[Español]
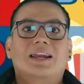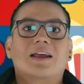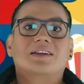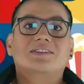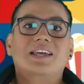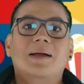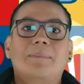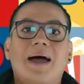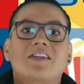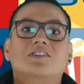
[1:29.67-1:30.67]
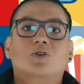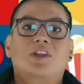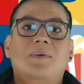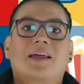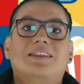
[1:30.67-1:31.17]
las recién madres
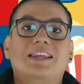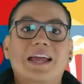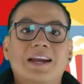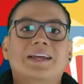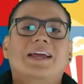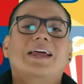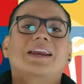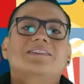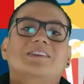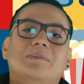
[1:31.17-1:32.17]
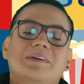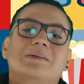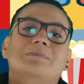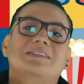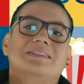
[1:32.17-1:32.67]
todavía tienen que
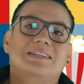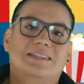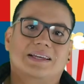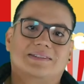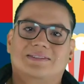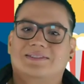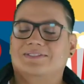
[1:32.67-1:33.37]
recibir visitas.